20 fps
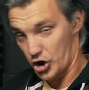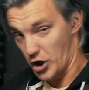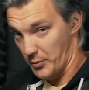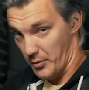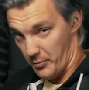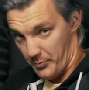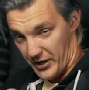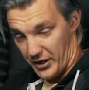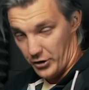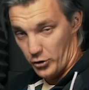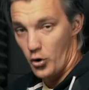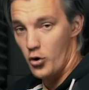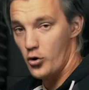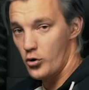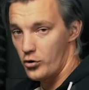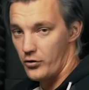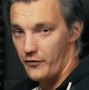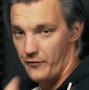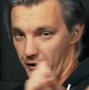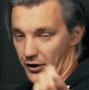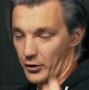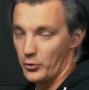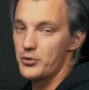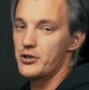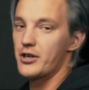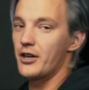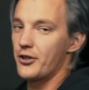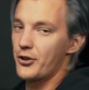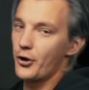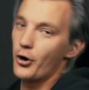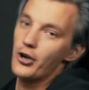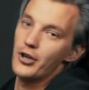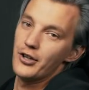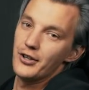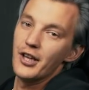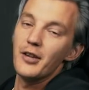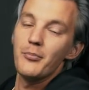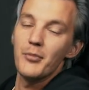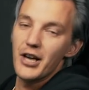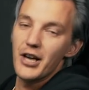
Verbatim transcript: чтобы по итогу вернуть контроль над